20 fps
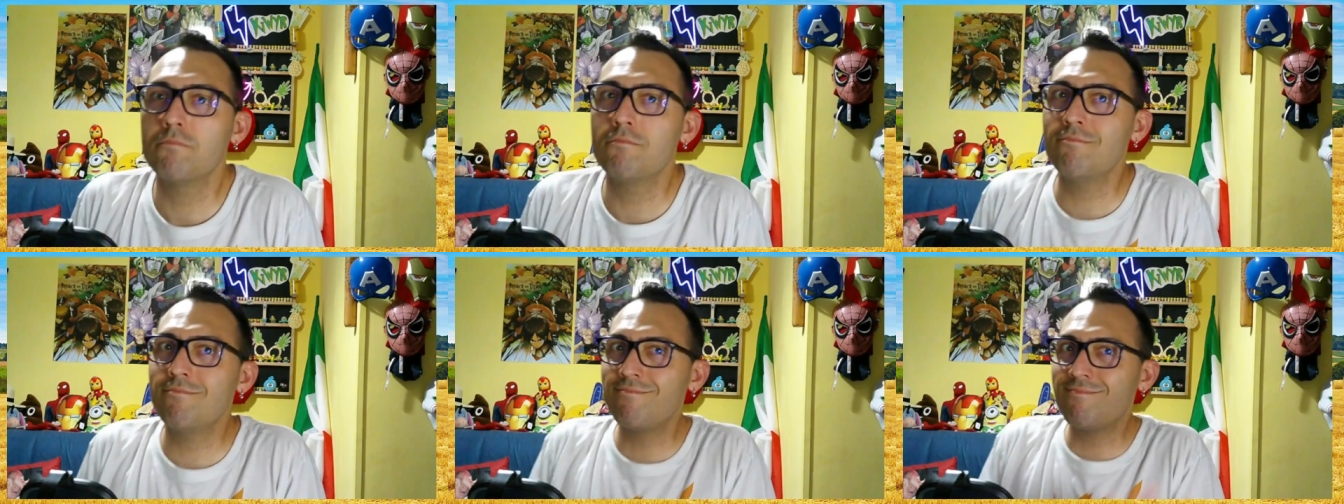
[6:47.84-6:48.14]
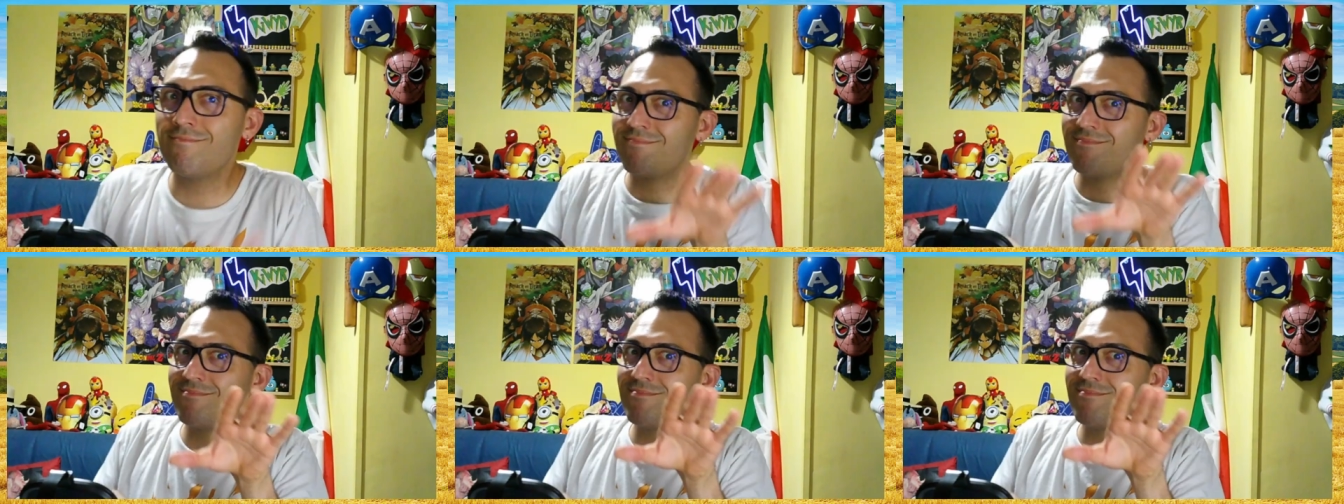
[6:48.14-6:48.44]

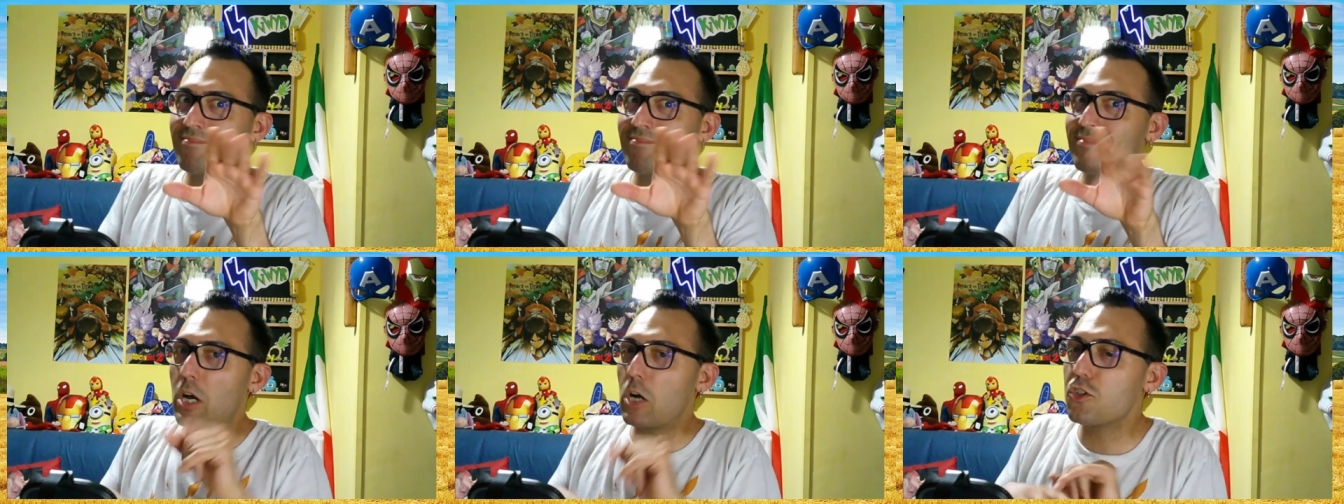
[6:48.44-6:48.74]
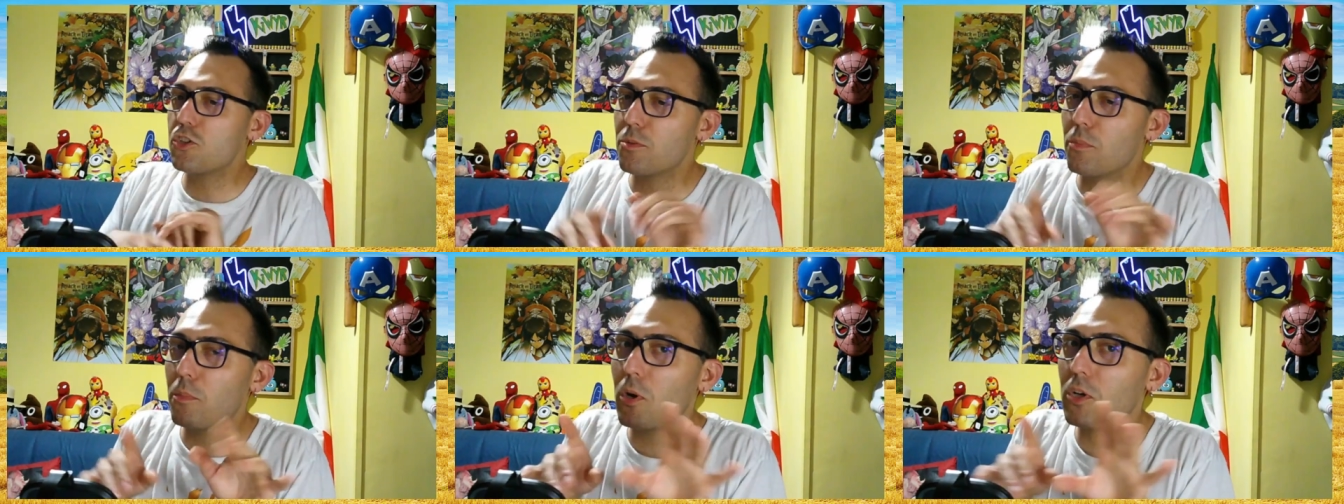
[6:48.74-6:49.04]
Mm, oggi
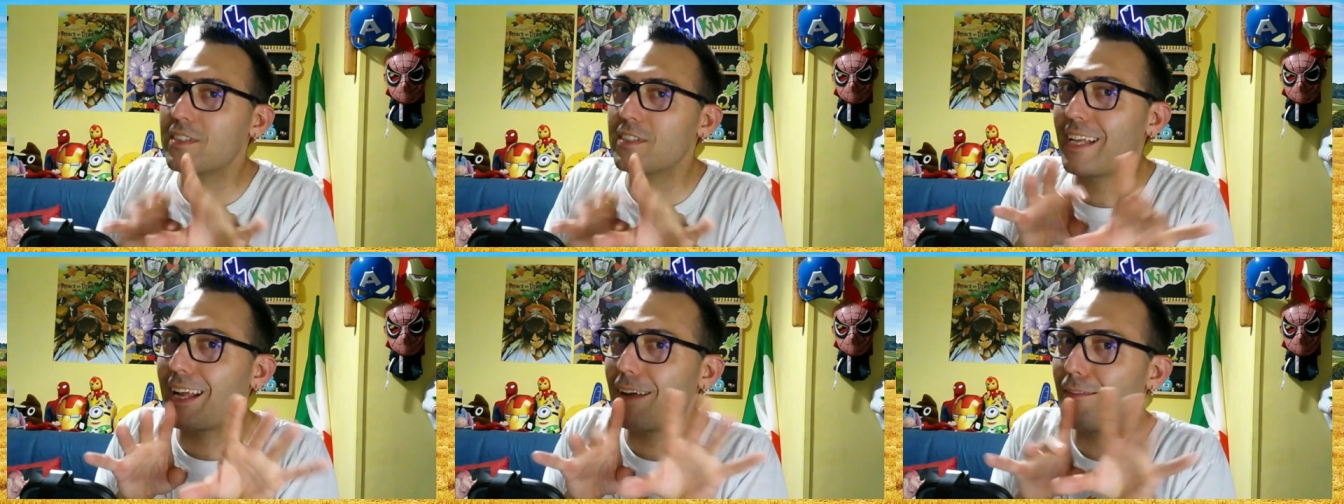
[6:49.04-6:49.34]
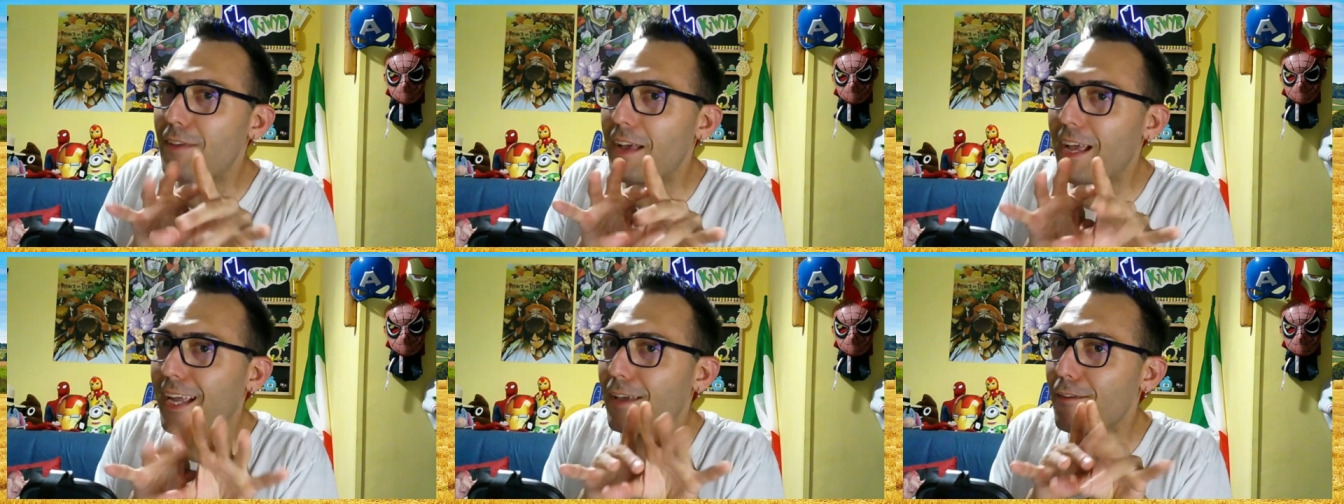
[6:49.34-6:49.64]
mostra
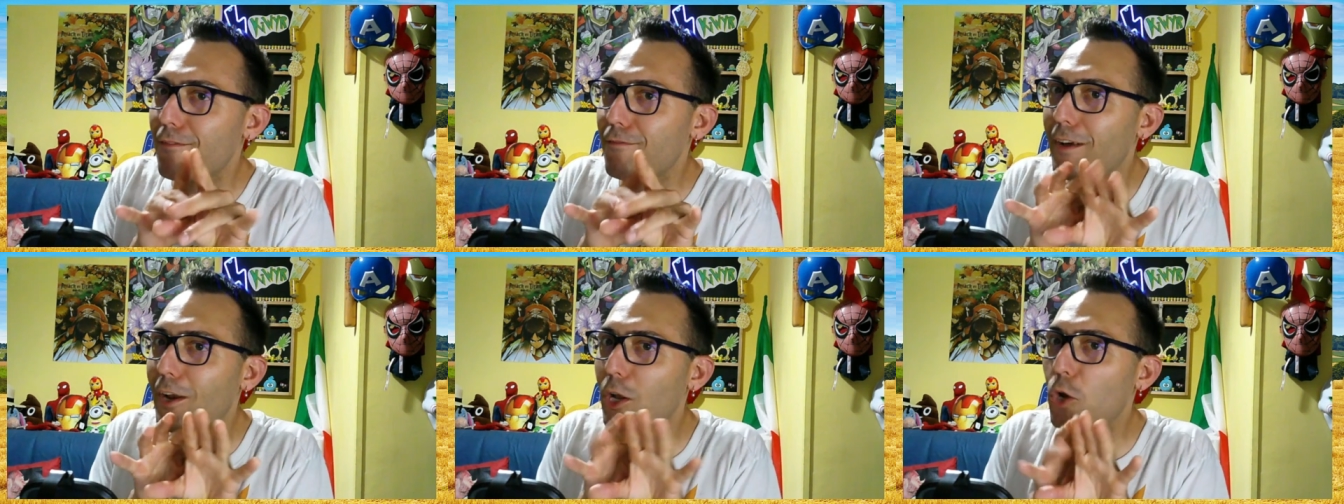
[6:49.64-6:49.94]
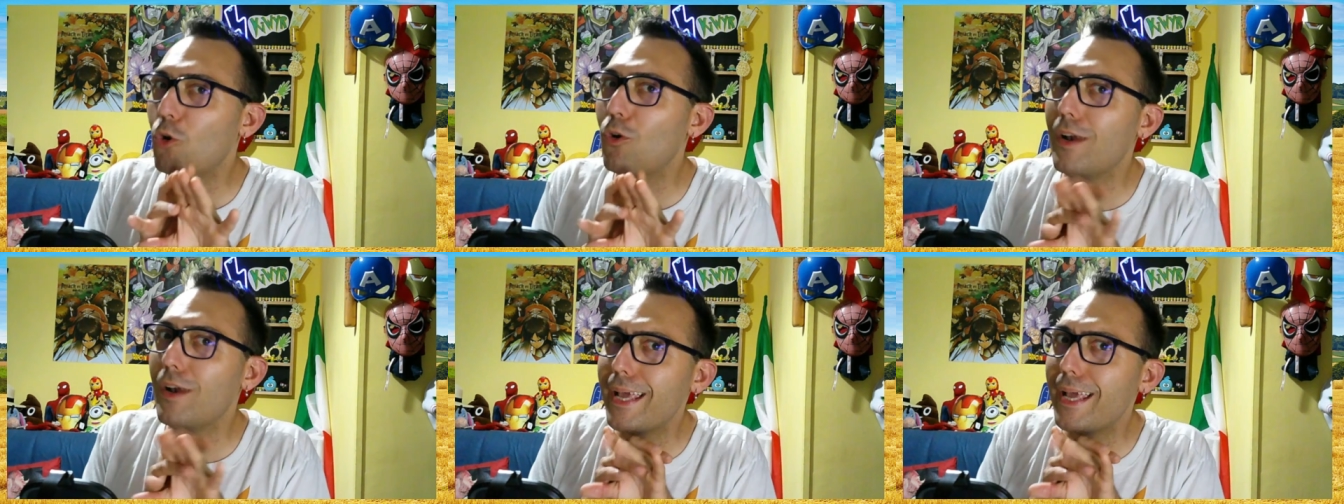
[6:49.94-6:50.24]
stanno a che fare con
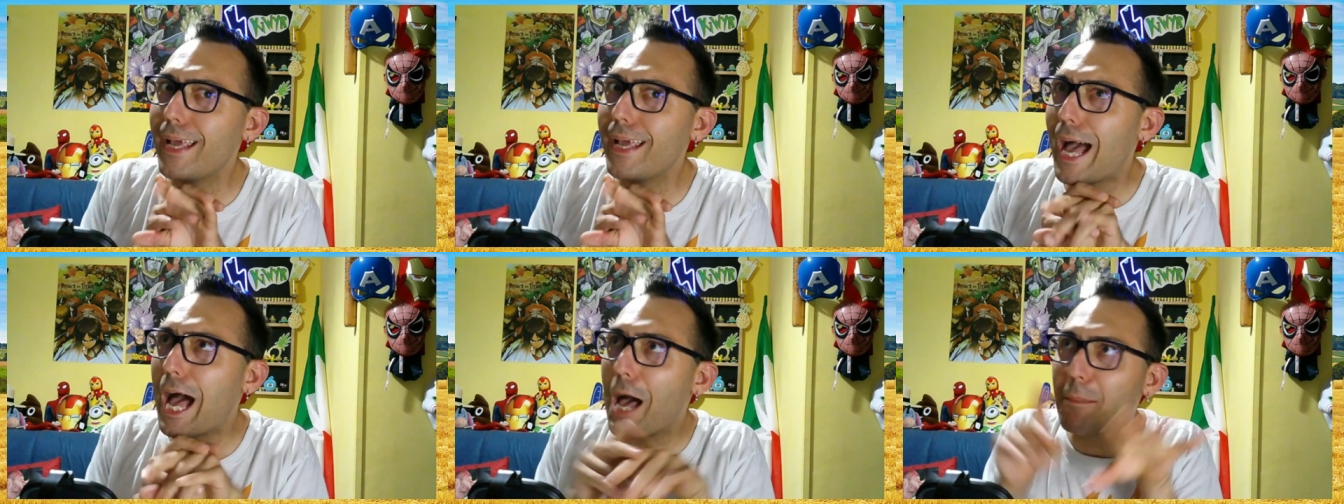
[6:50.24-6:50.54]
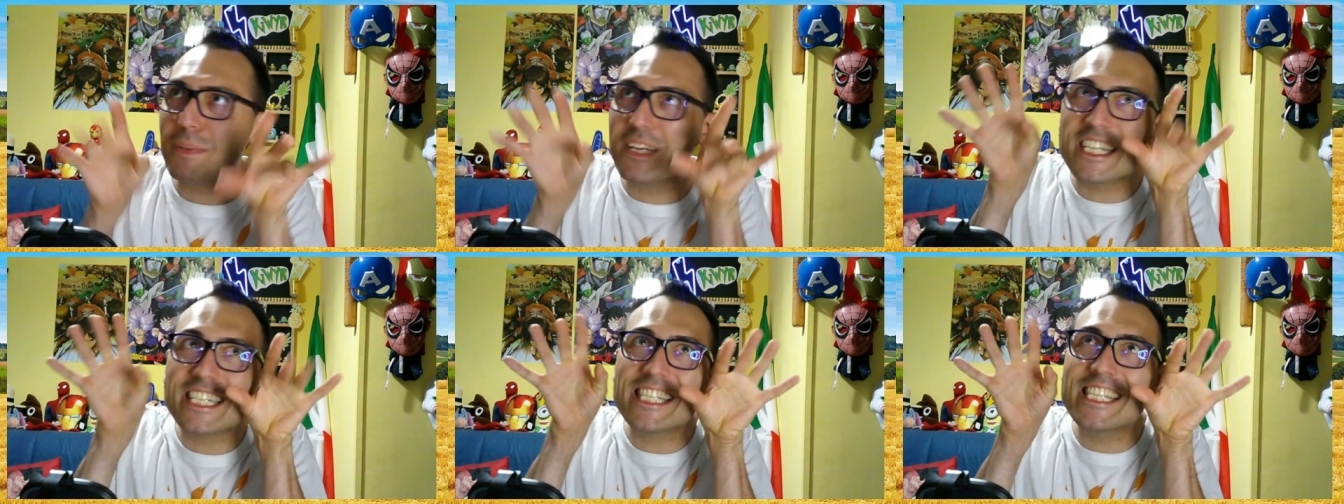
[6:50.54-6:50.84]
le
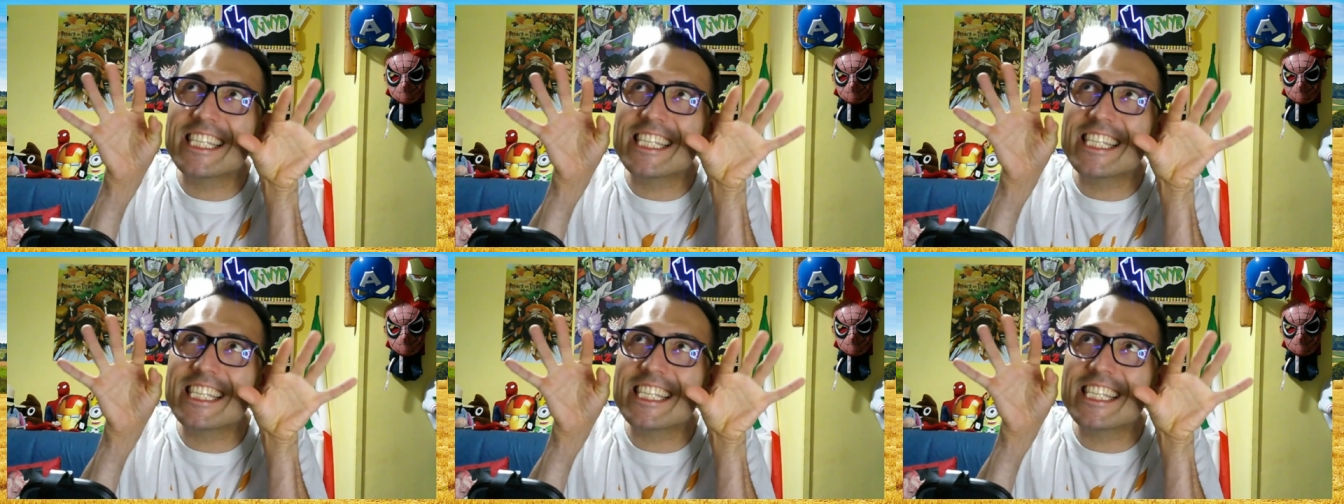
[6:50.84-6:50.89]
api.